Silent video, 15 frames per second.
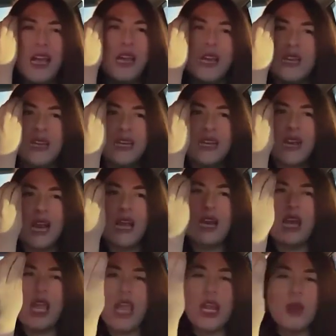ada
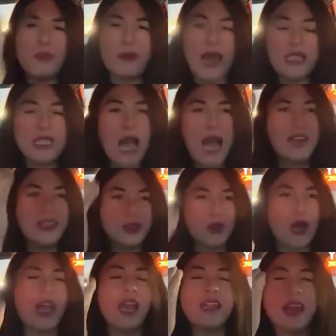kayak ada perasaan gitu
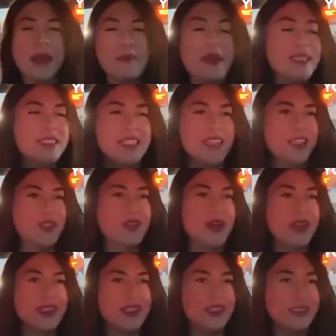kayak ada chemistry gitu
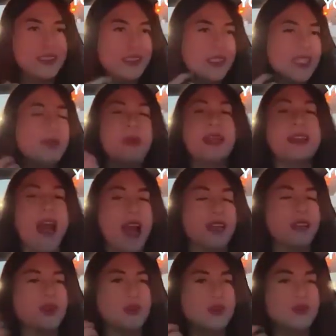guys jadi
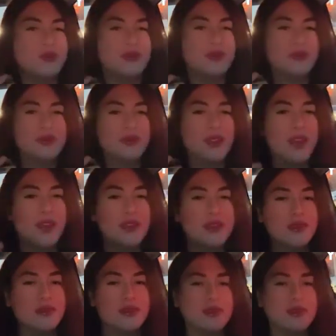beda gitu ya